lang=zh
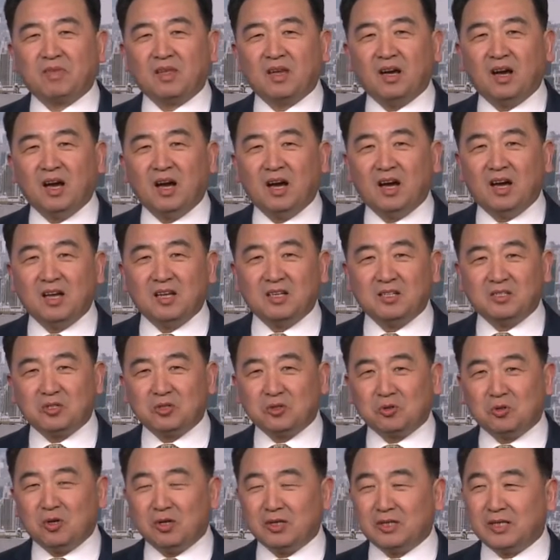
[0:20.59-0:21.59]
呃，
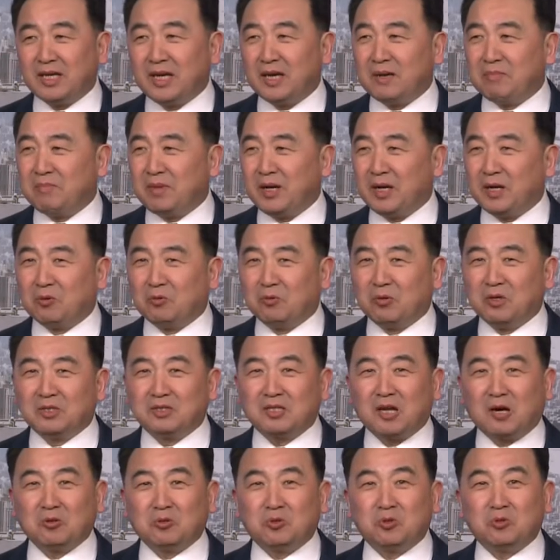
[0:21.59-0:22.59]
昨天美国
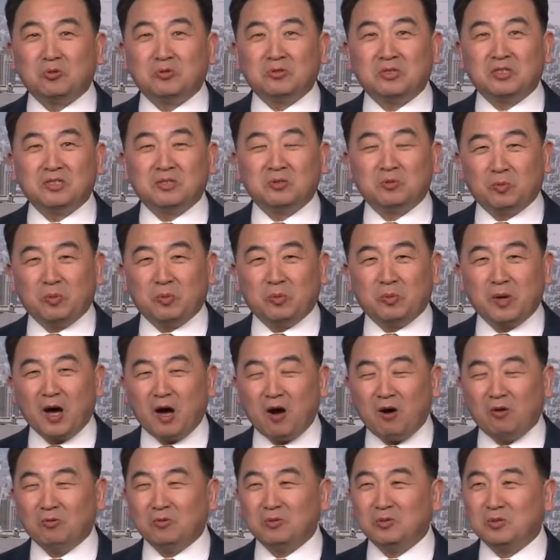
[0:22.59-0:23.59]
道琼斯股票